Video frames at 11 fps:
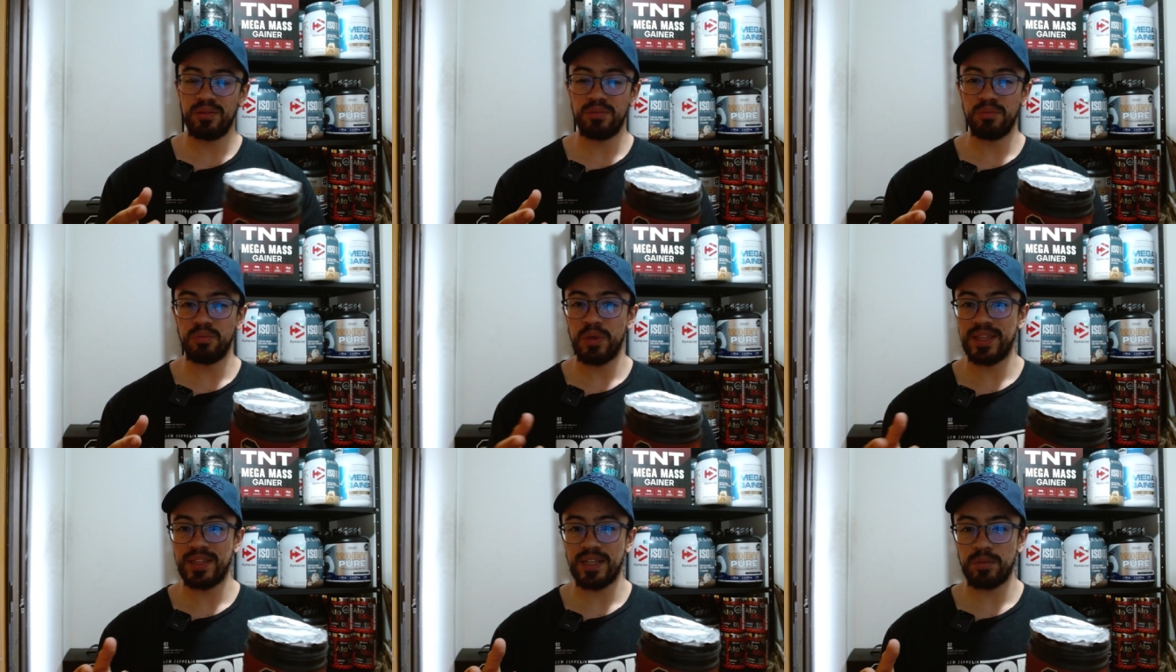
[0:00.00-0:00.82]
un
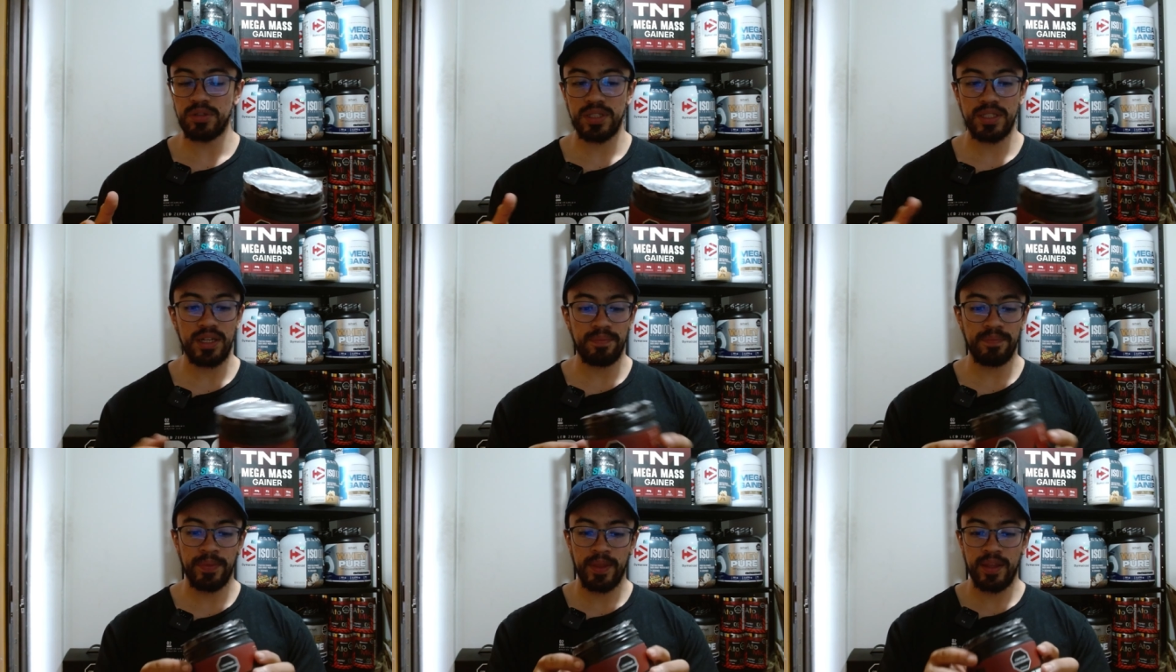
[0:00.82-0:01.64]
buen termosellado.
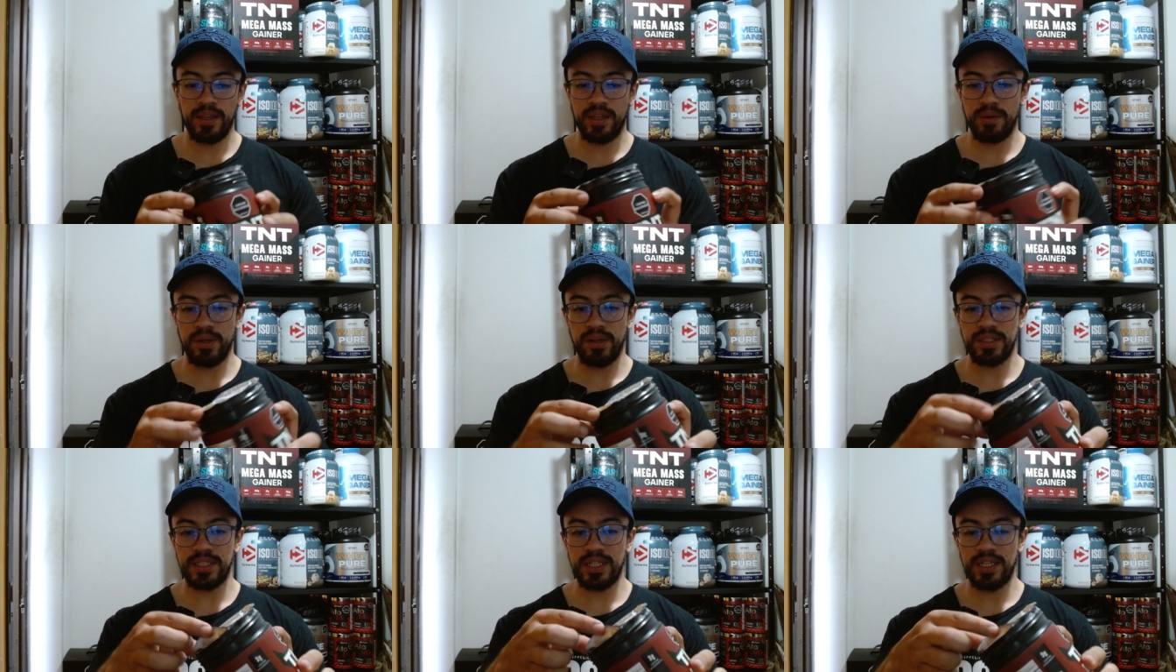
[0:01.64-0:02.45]
Y bueno,
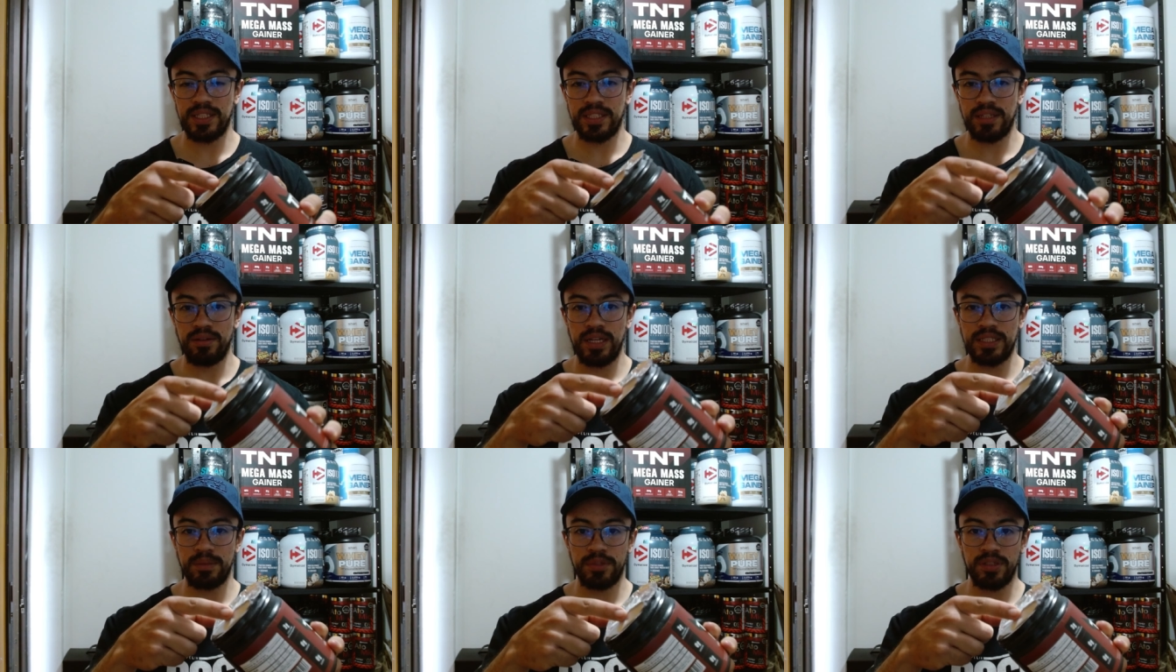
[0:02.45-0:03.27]
este, este no es la
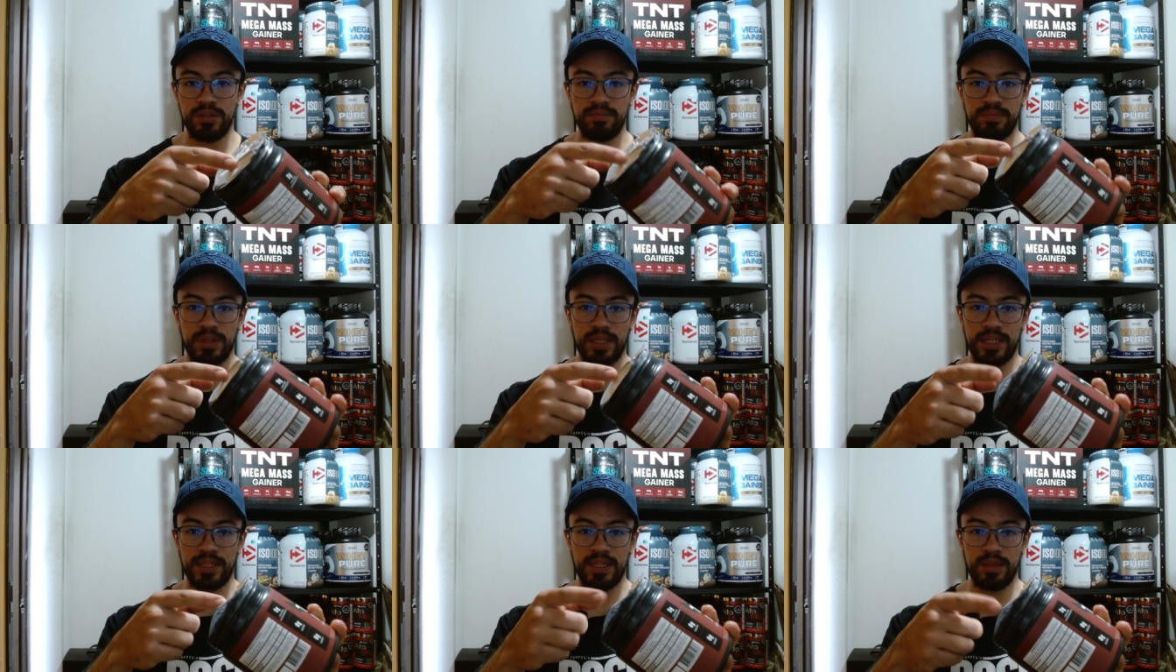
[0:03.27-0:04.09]
excepción. Por
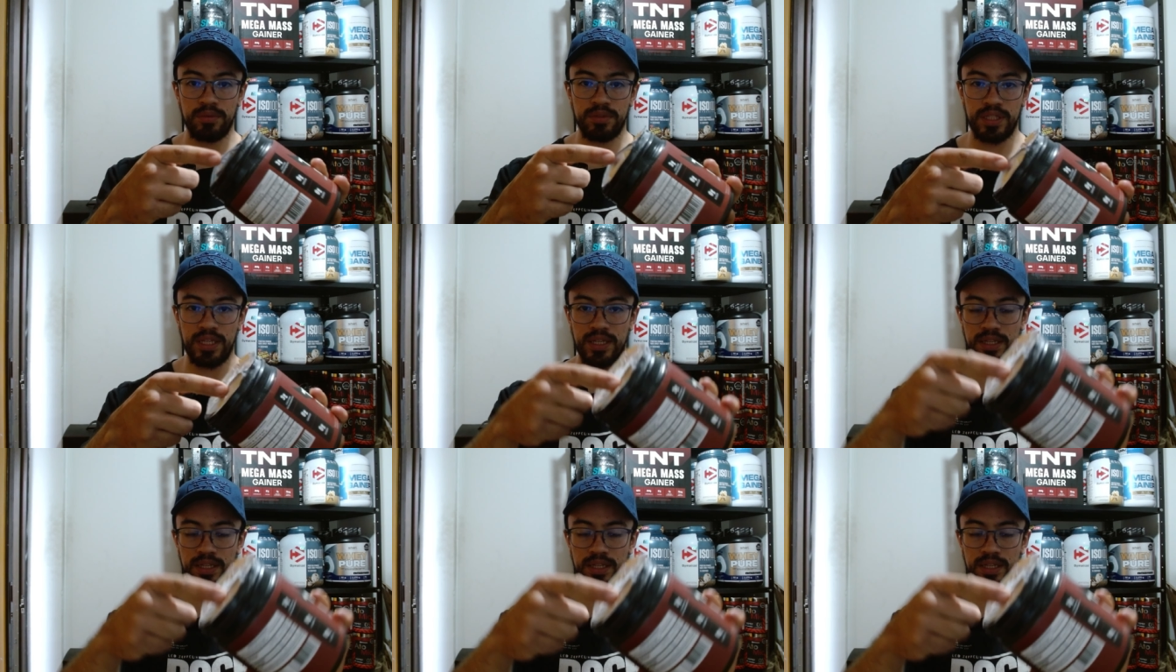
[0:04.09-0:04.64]
acá tenemos que